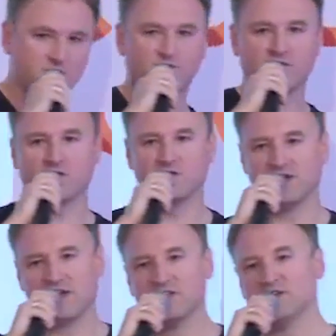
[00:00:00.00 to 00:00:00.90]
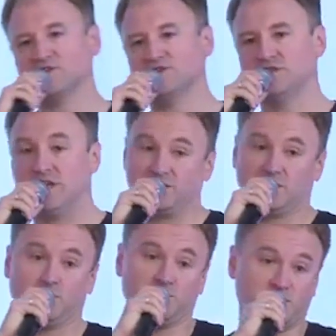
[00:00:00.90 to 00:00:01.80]
samochód wygląda, jak jeździ, jak
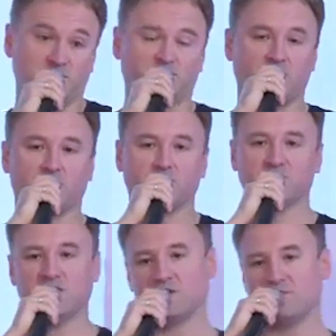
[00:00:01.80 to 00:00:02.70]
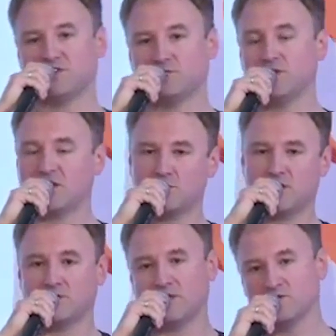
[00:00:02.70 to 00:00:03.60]
się nim siedzi wewnątrz, jakie ma, sam, jakie
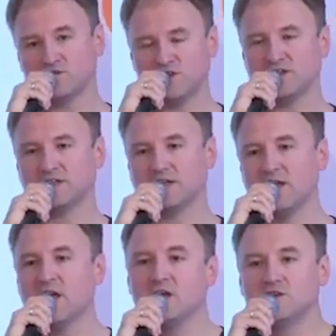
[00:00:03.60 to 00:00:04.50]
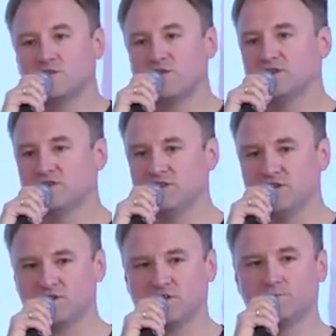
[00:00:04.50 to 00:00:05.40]
ma nagłośnienie i tak dalej, jest o wiele
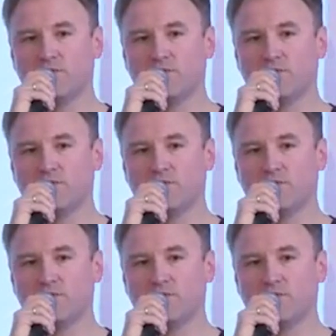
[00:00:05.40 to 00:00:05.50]
cenniejsze.